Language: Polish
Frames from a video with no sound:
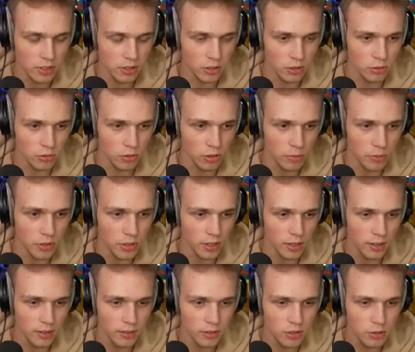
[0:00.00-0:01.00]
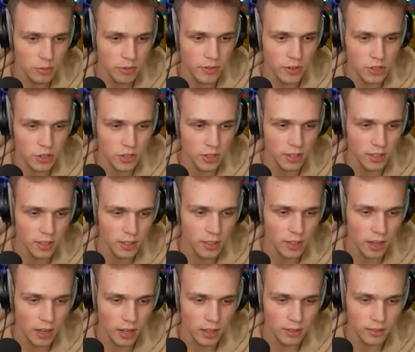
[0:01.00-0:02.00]
co to tu robi, nie? Czy my właśnie...
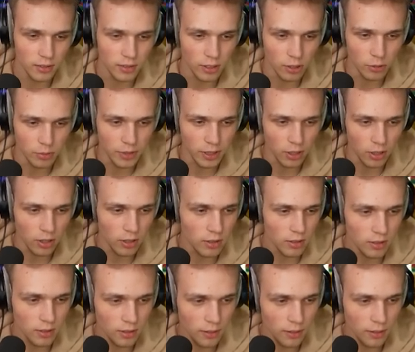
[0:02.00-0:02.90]
Nie rób tego.